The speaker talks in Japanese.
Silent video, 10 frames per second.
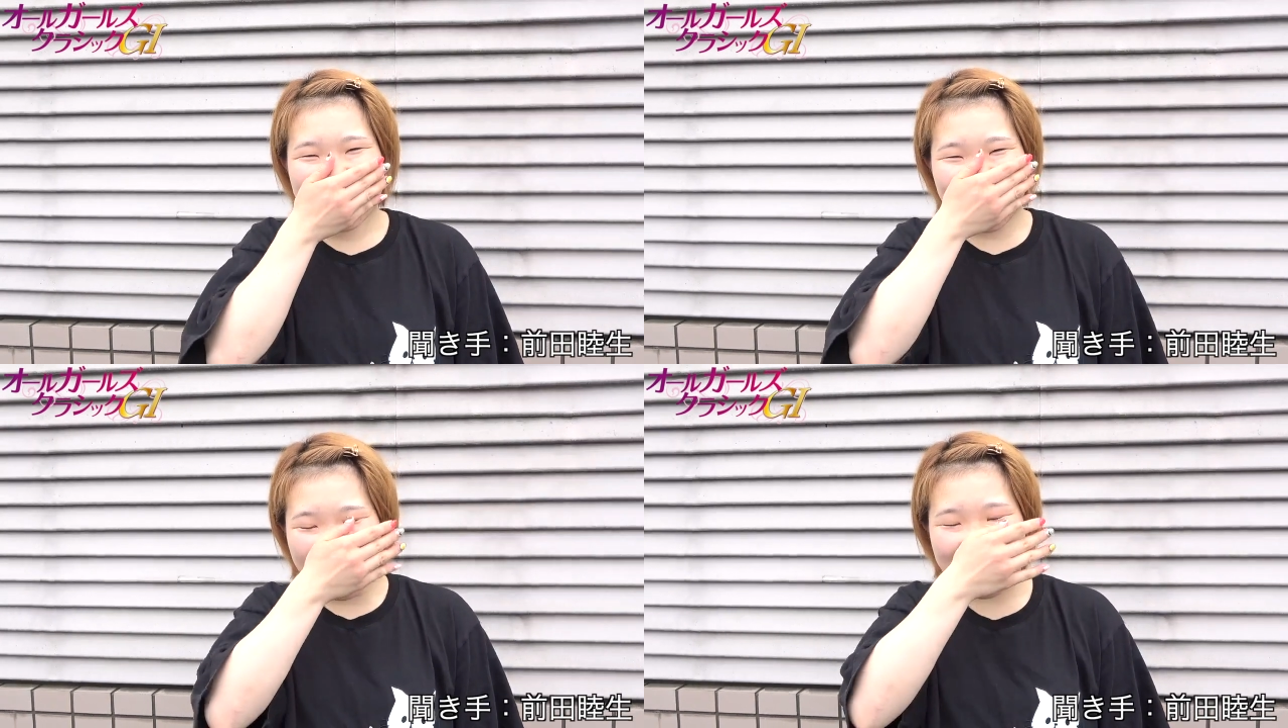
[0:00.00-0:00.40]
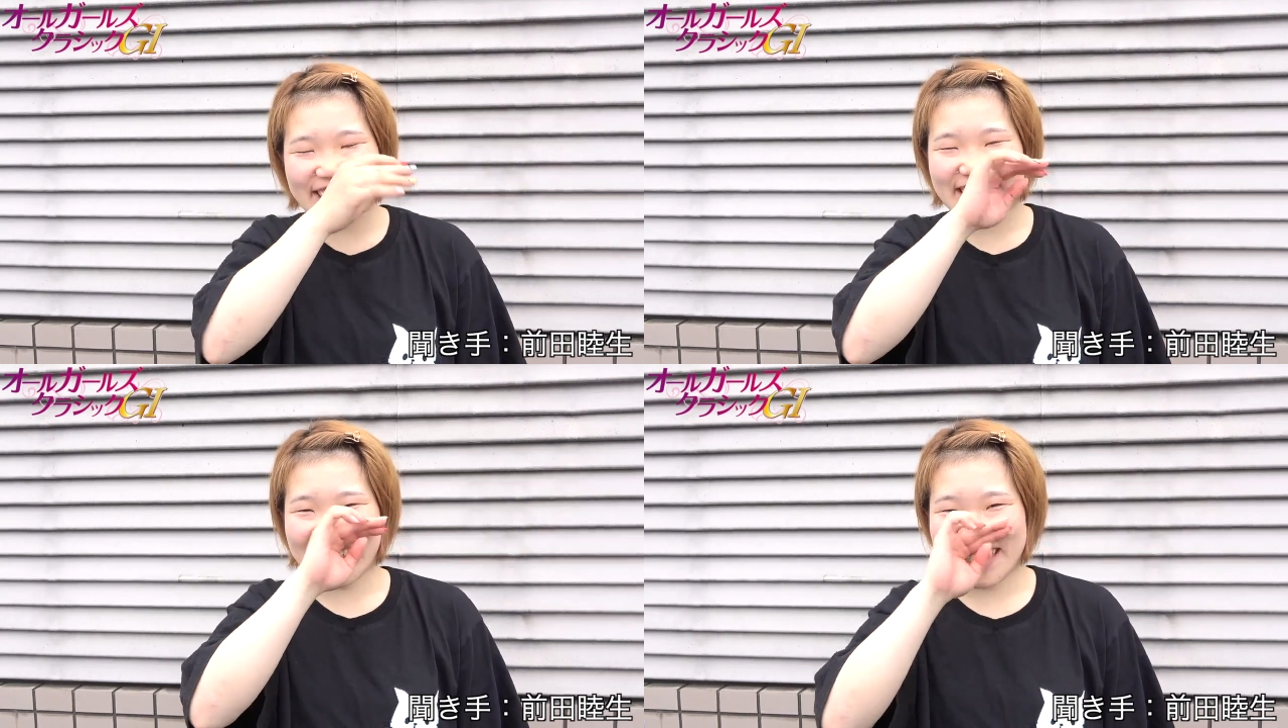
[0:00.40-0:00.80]
は
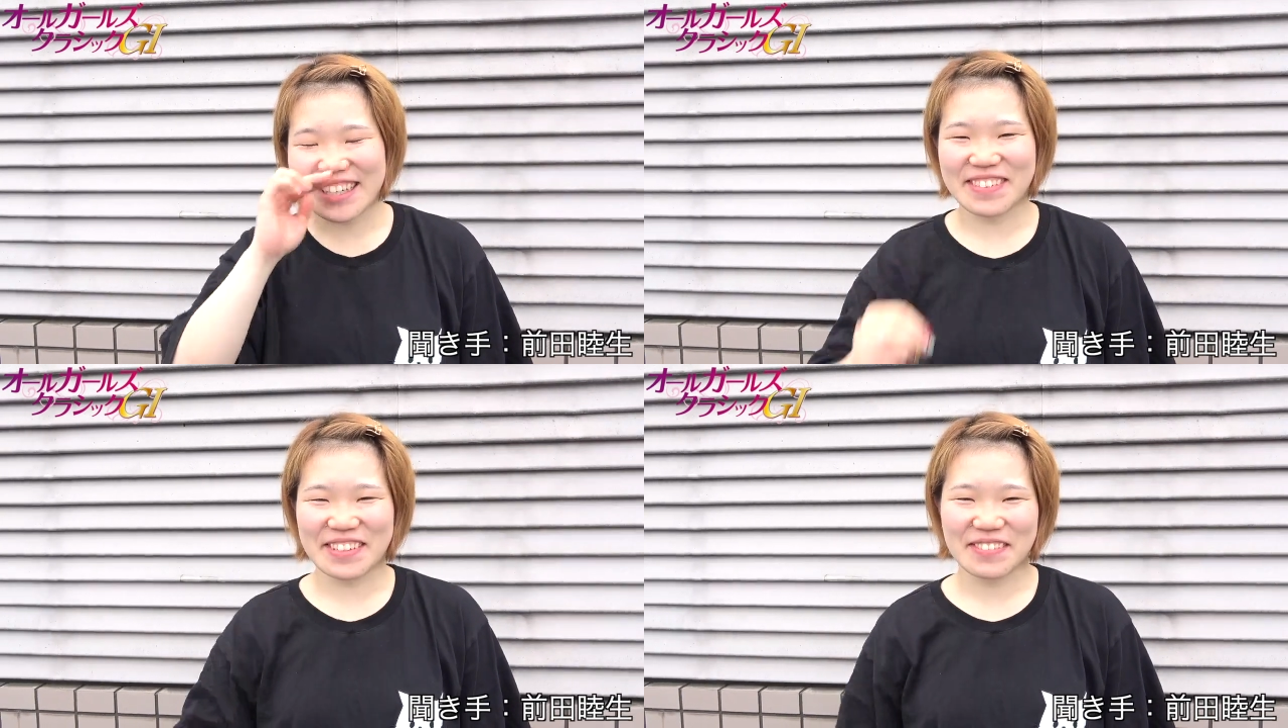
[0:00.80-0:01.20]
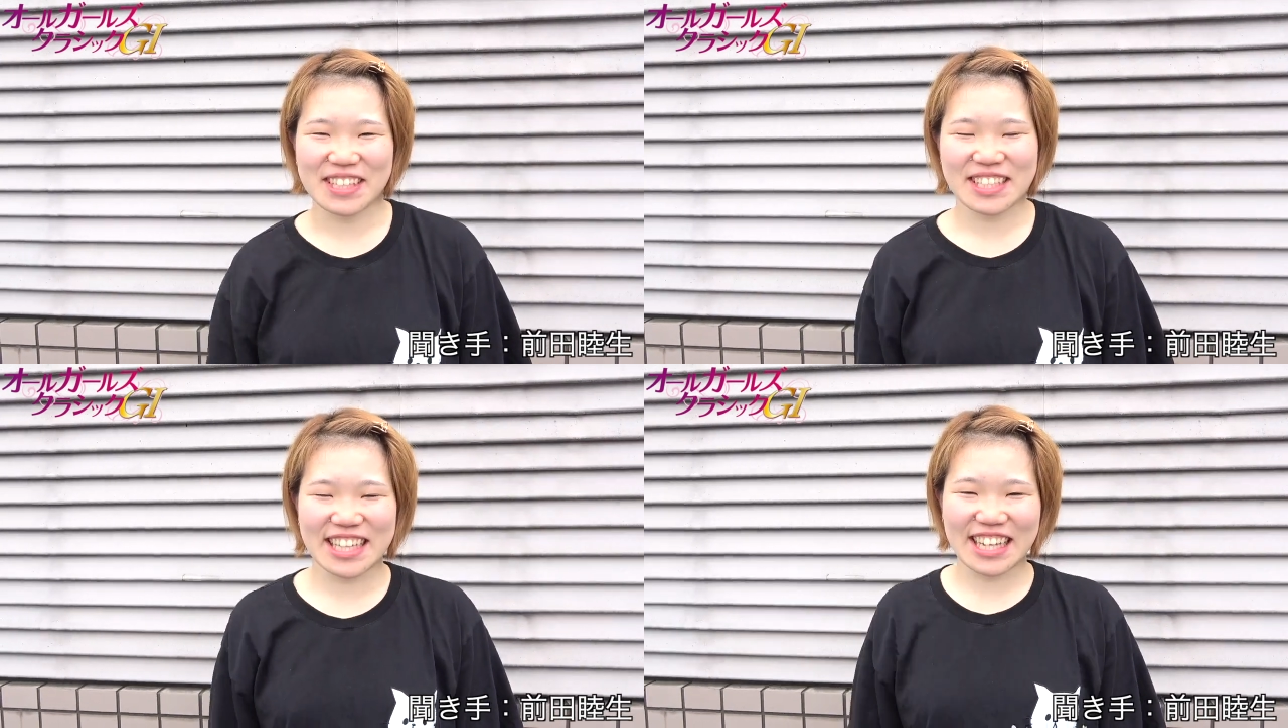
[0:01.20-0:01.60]
い頑張りま
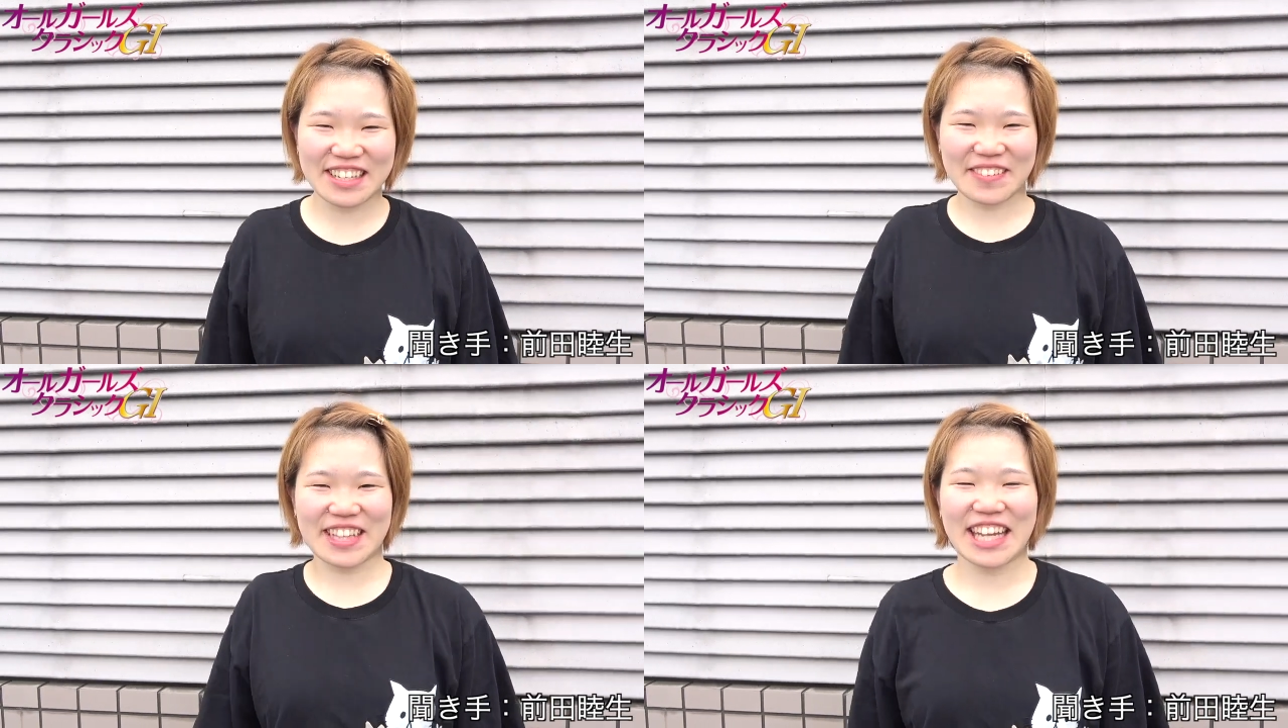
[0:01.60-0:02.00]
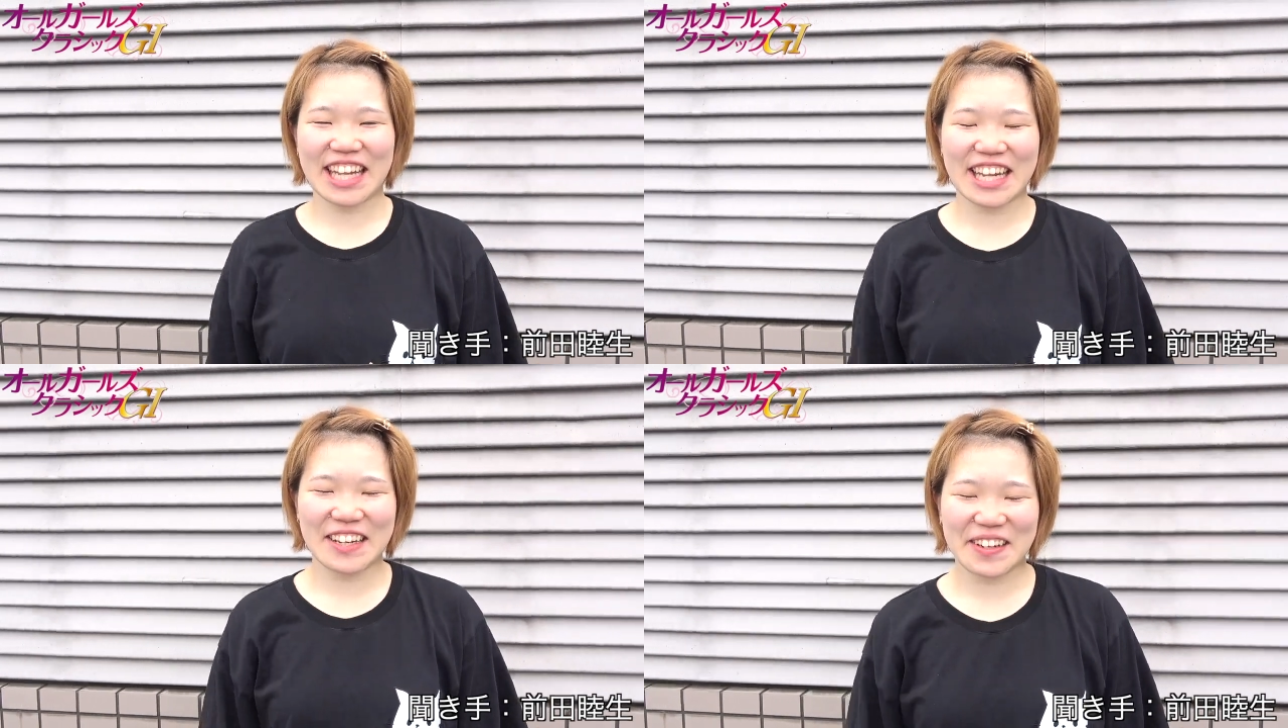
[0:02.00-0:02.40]
す期待に応え
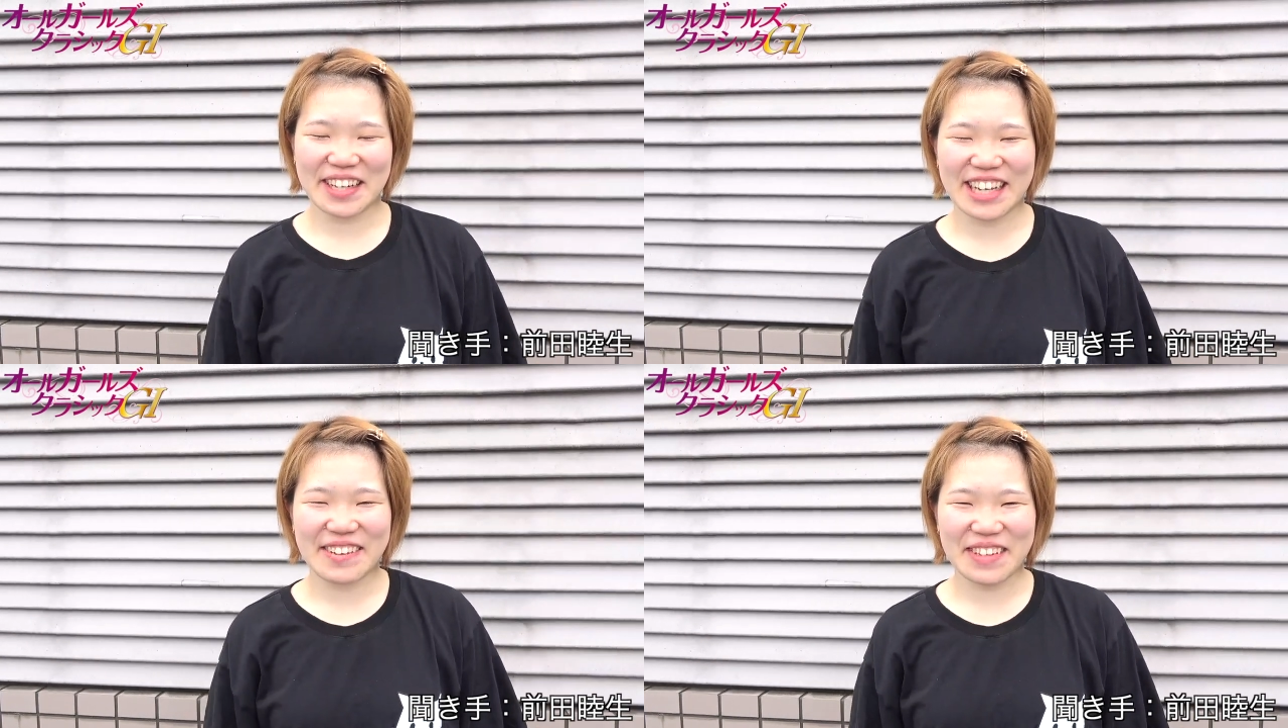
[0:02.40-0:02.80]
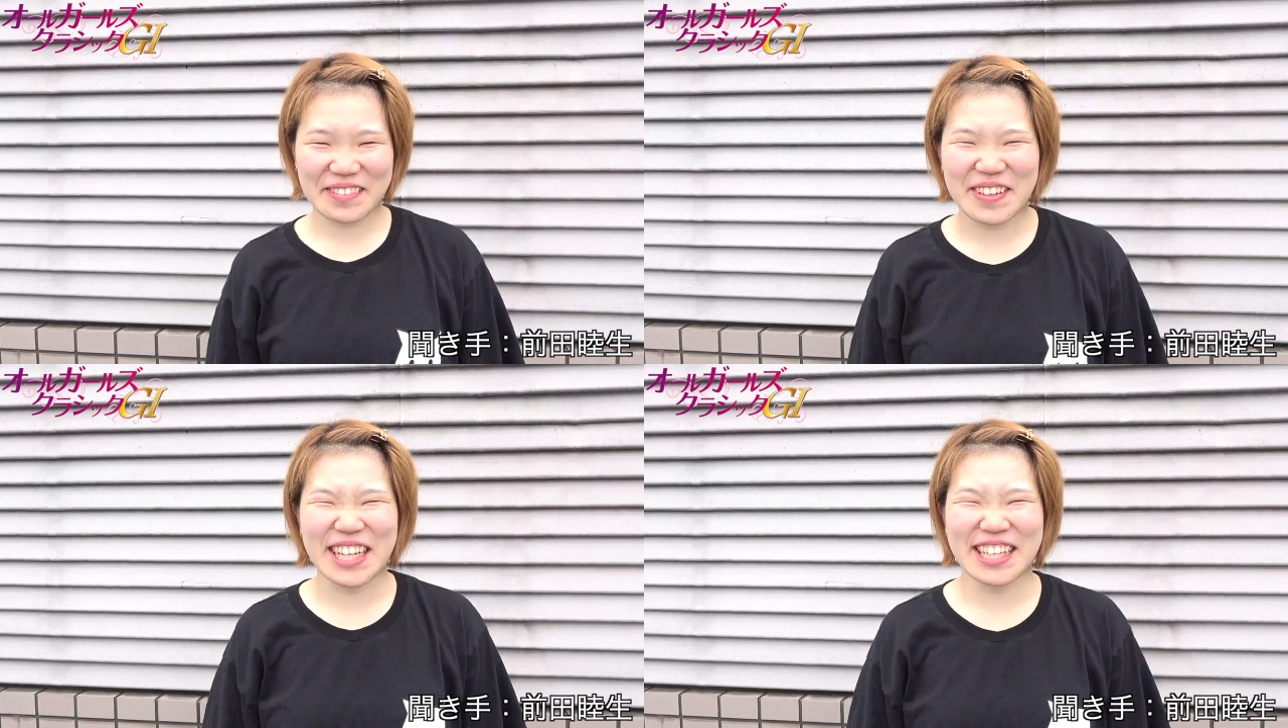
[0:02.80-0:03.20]
られるように頑張り
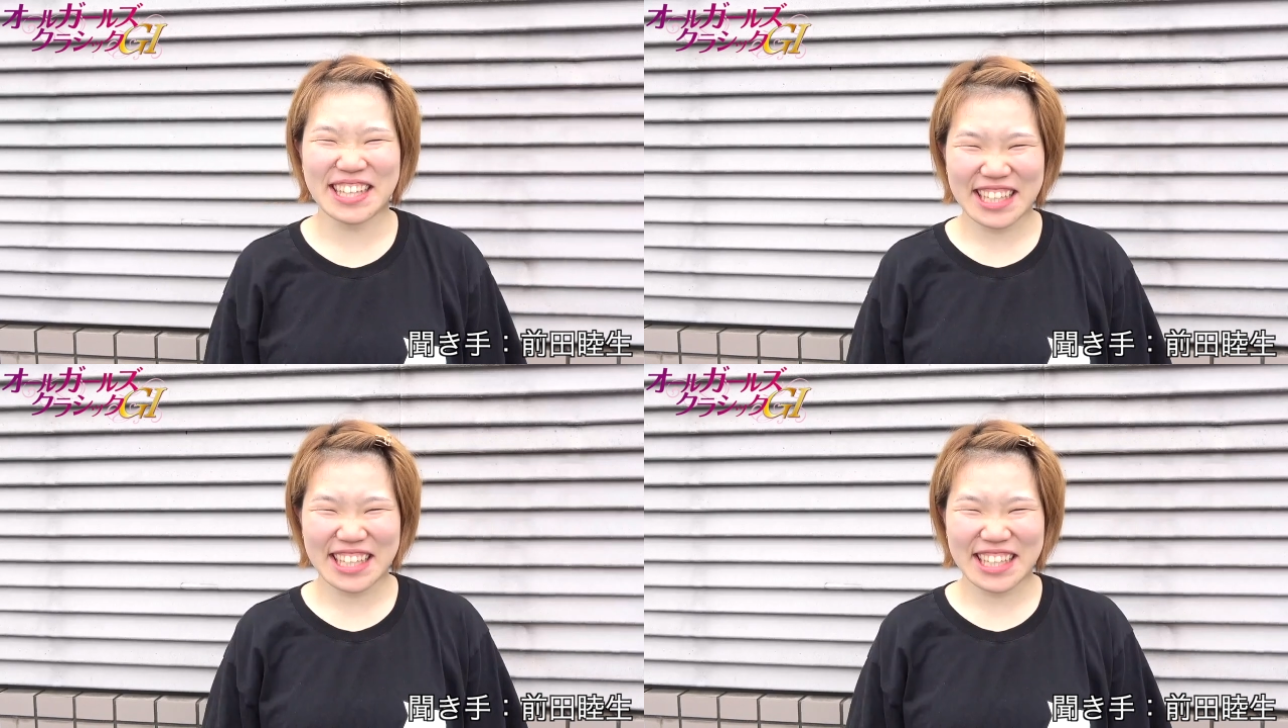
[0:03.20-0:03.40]
ます